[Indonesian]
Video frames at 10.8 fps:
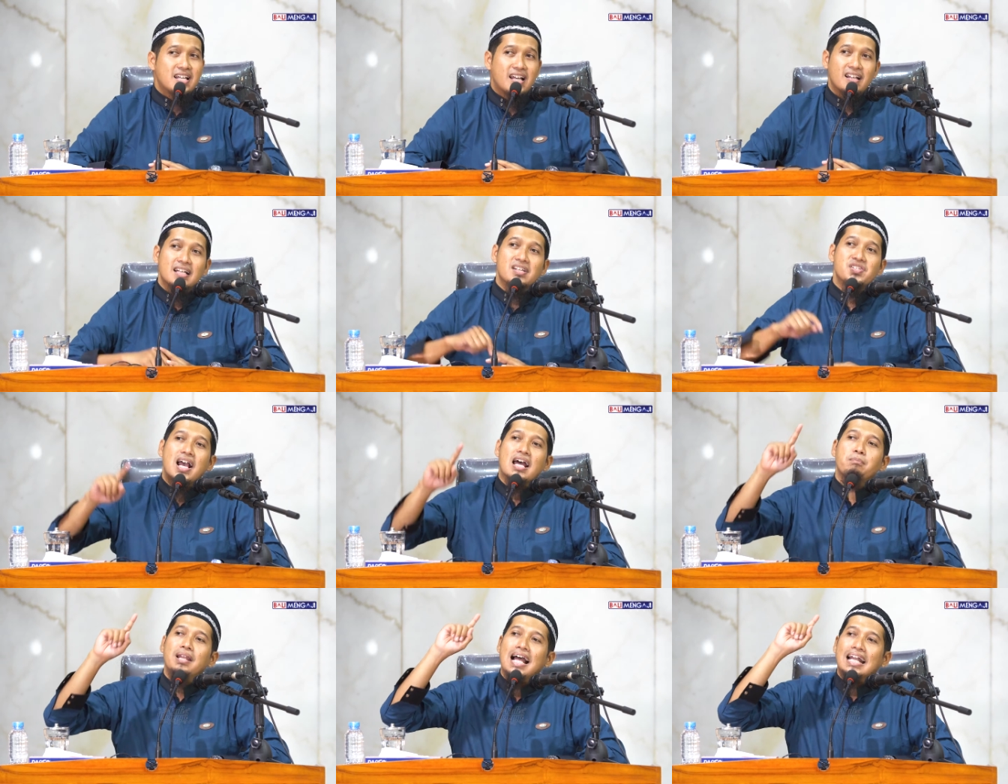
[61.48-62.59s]
cadar,
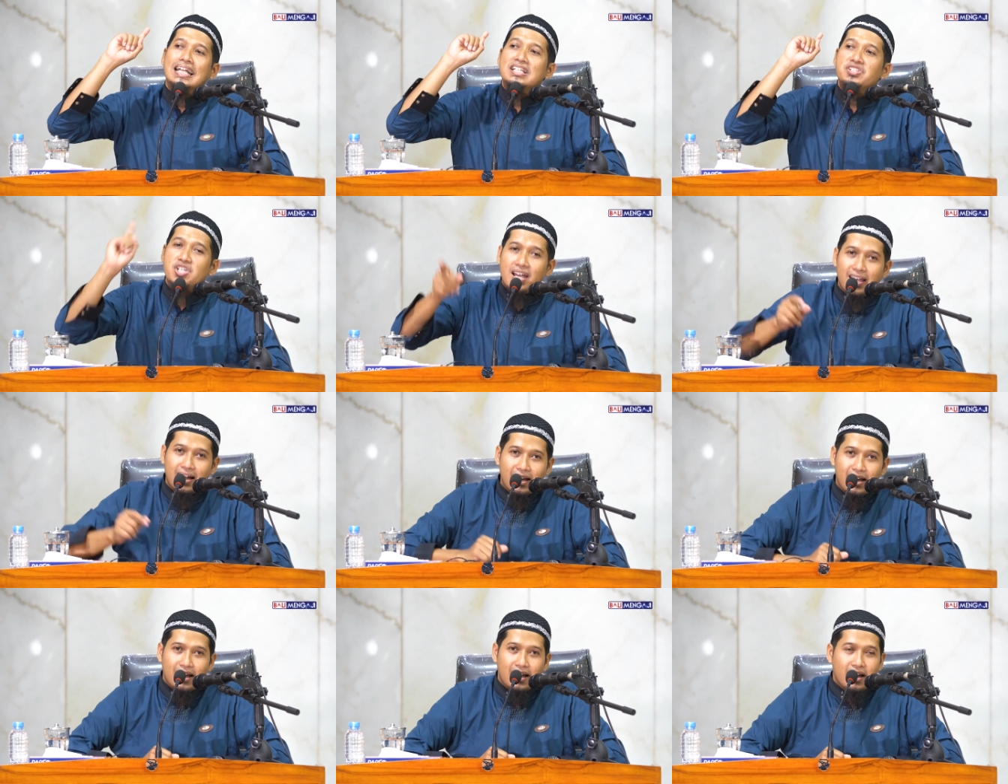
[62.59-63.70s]
jangan bilang ninja.
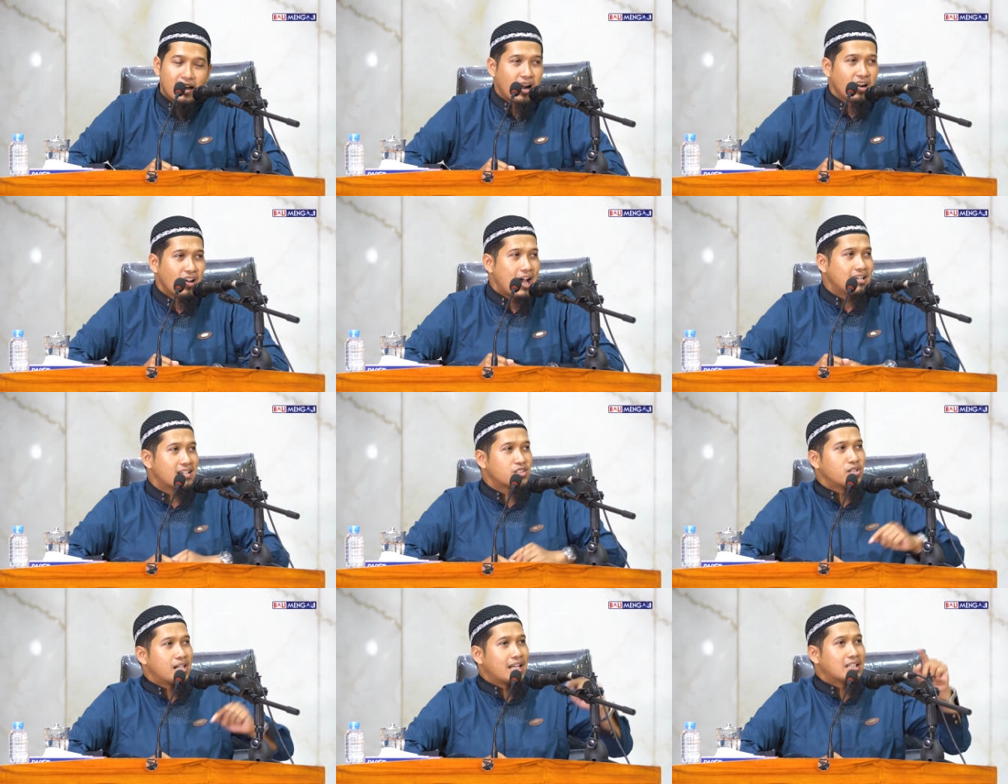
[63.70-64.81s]
Kalau ada
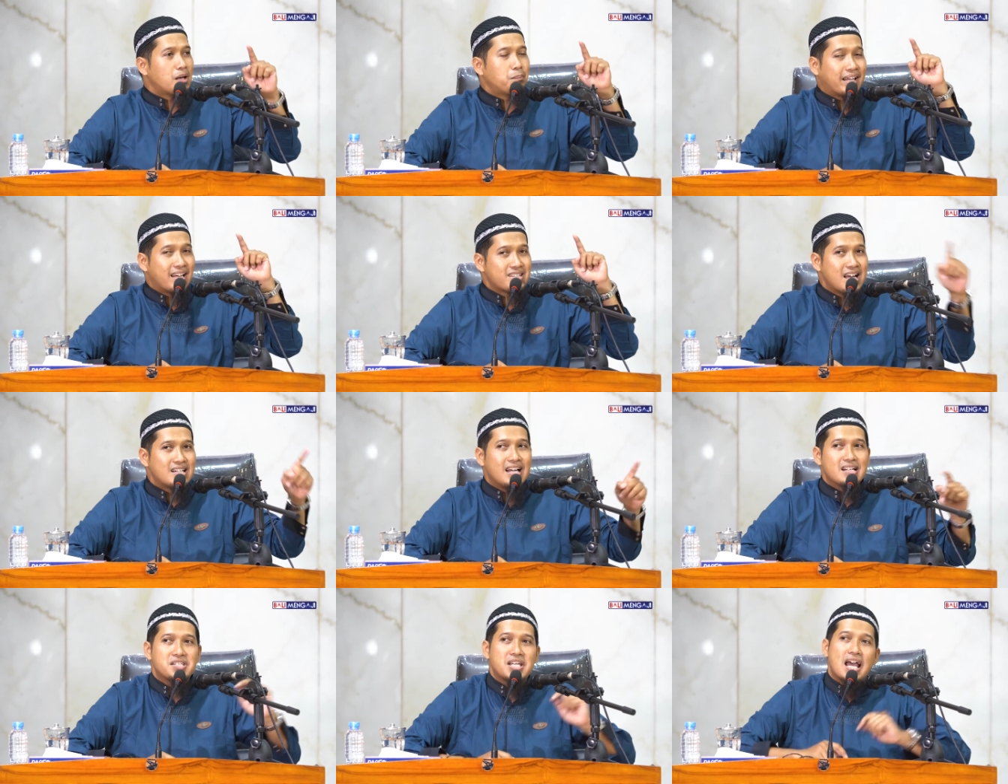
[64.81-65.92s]
saudari kita pakai
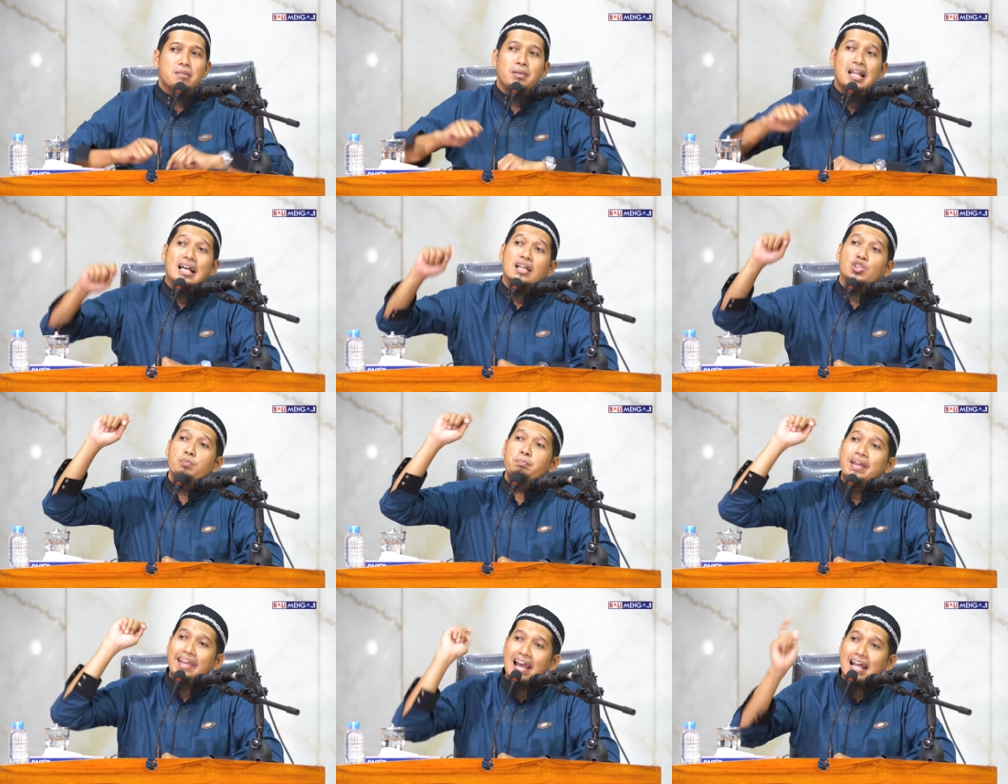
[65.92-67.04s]
cadar, jangan bilang
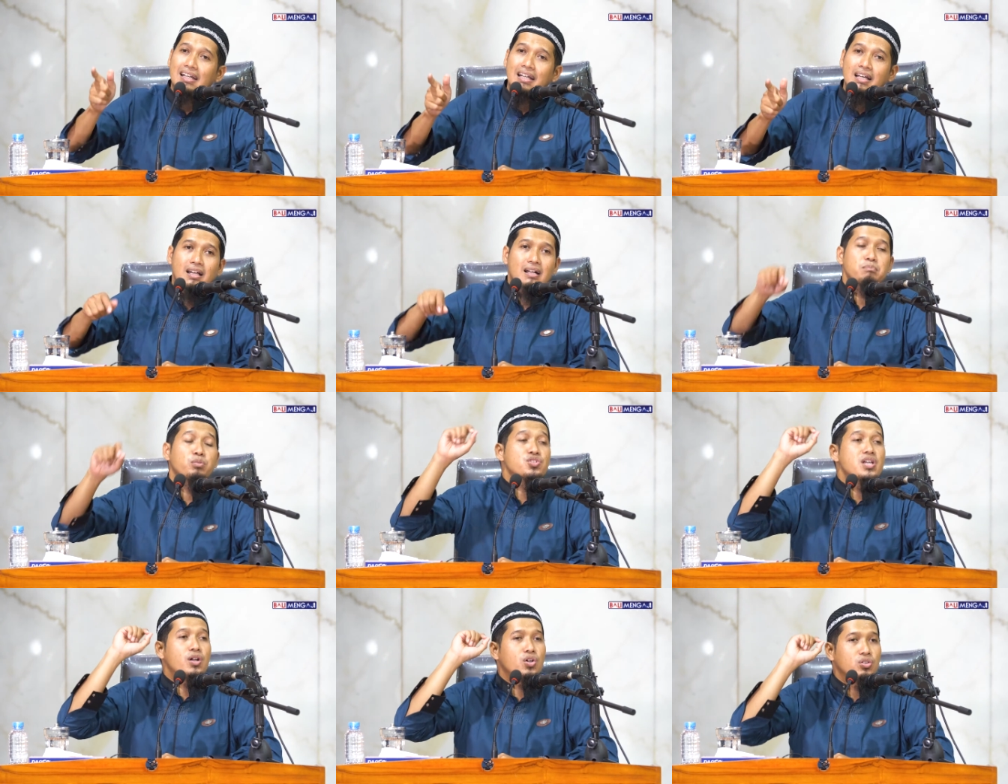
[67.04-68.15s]
ketombean,
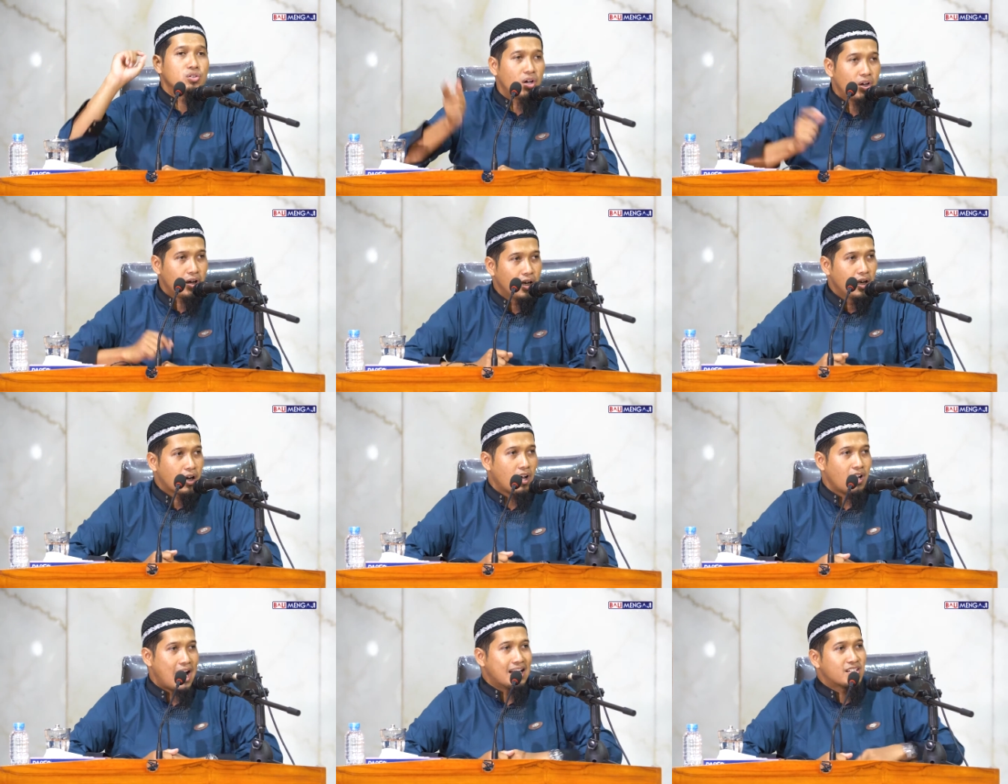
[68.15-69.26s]
rambutnya rontok,
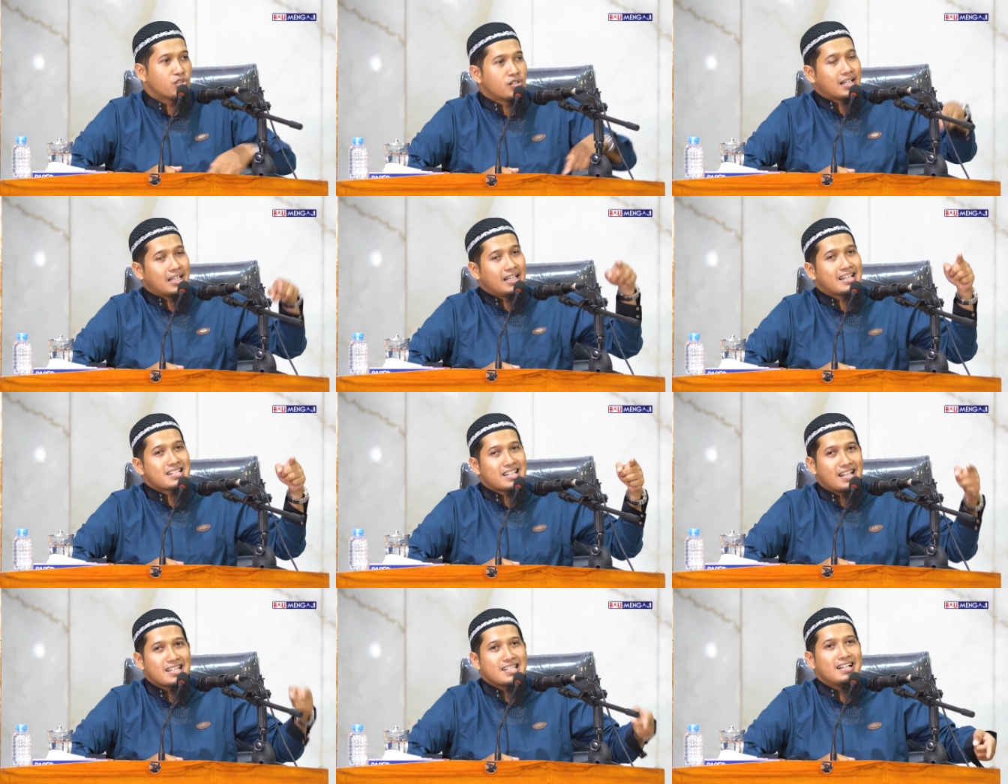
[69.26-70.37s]
kalau ada saudara kita
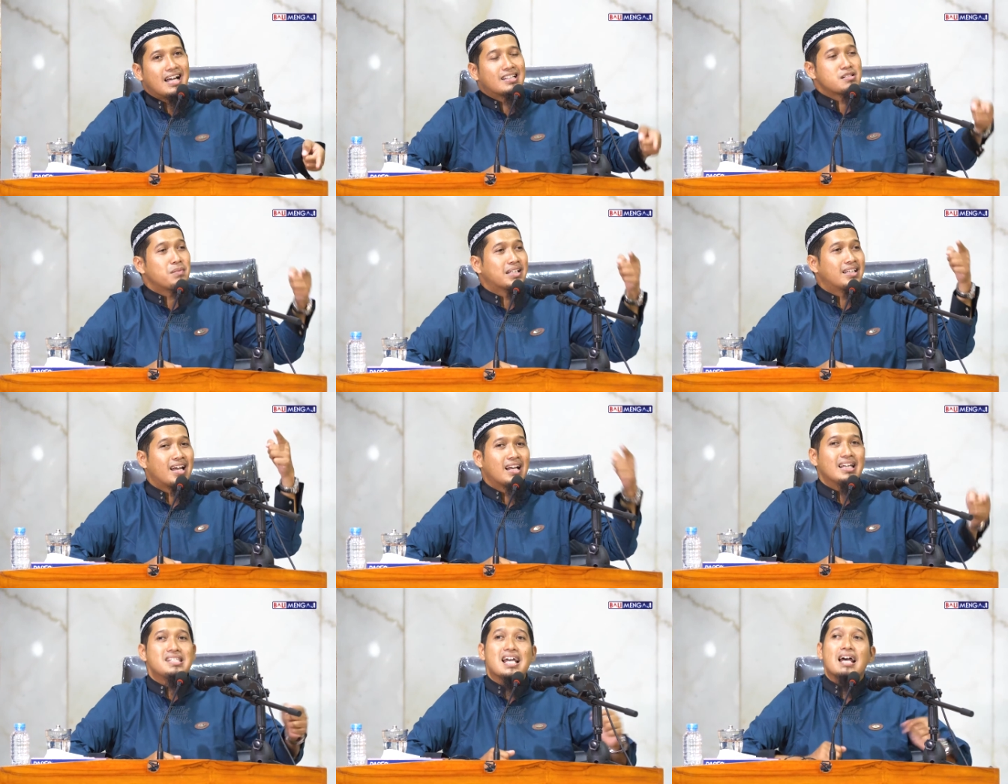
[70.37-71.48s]
celananya di atas mata
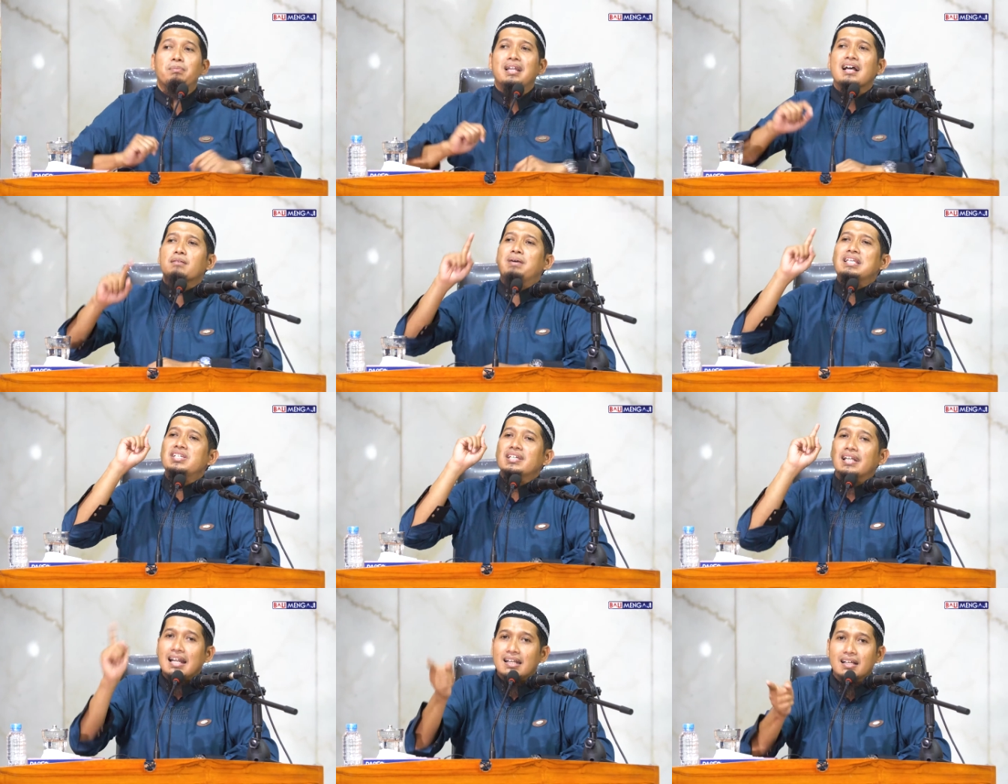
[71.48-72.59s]
kaki, jangan bilang
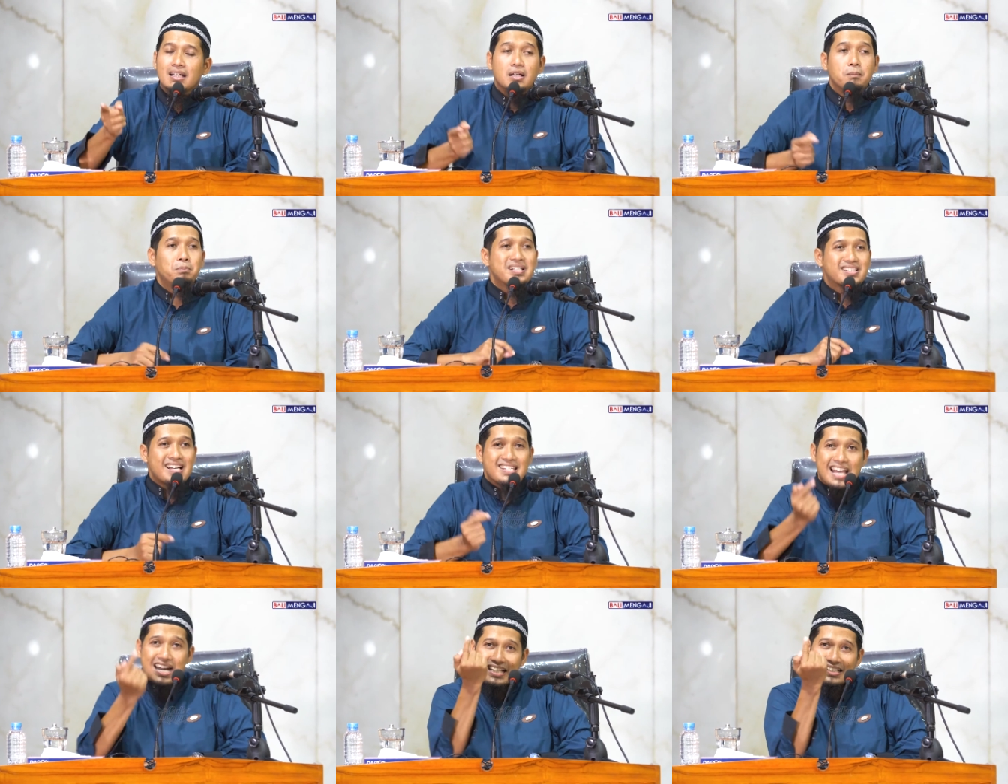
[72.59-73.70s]
kebanjiran. Bisa
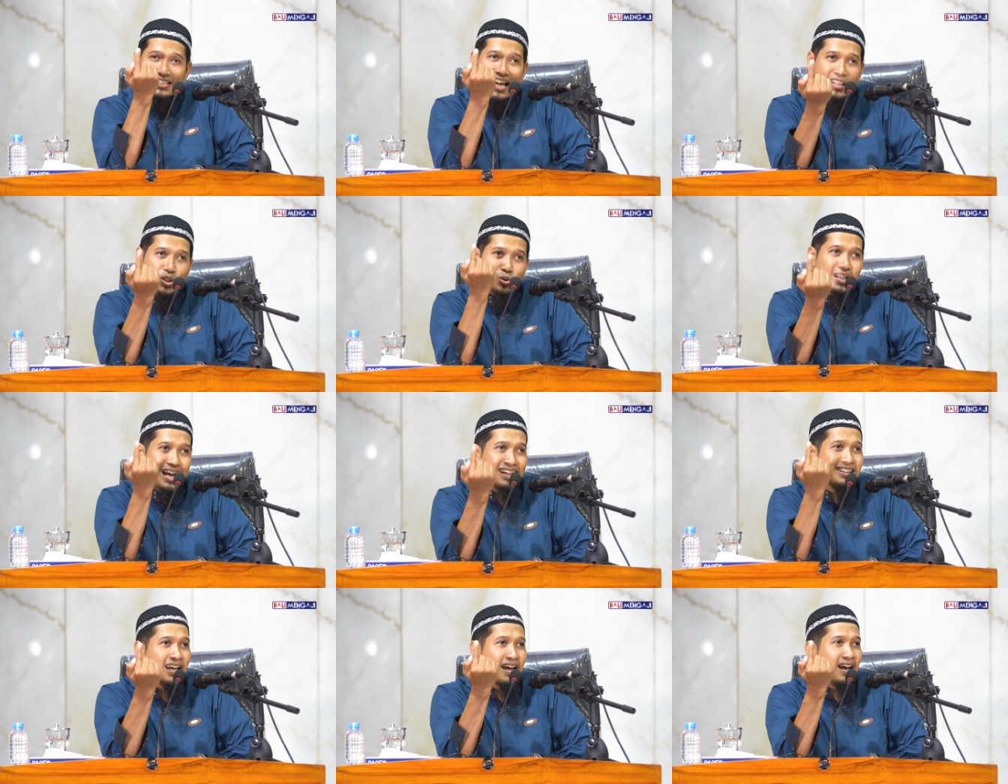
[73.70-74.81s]
jadi satu
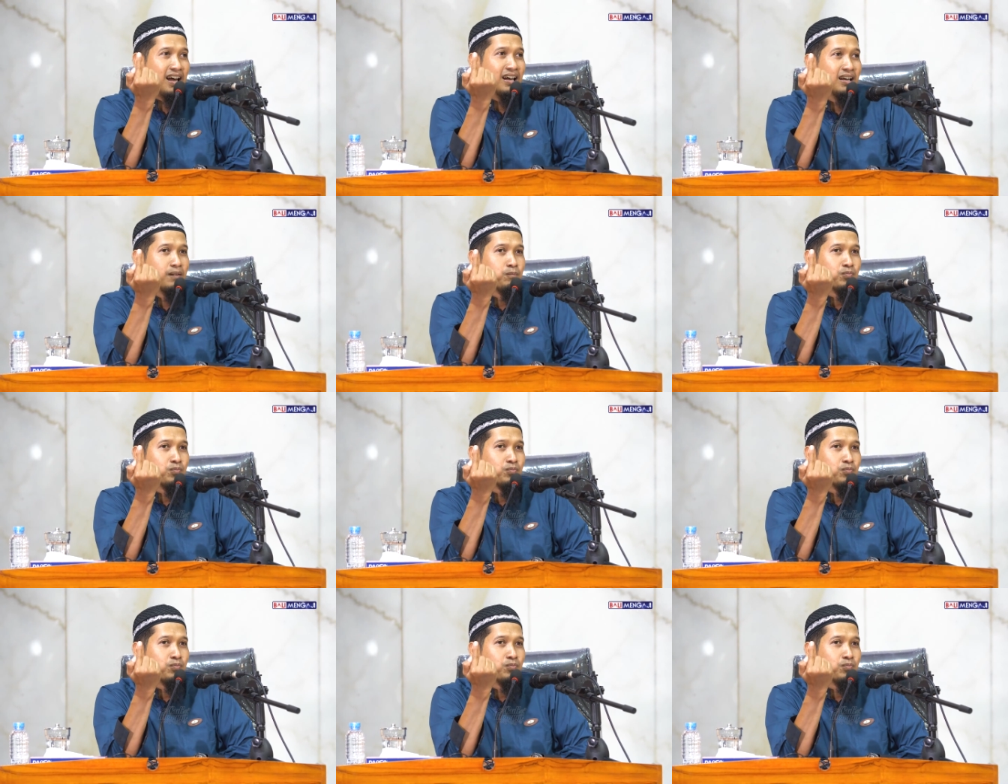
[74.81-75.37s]
kata,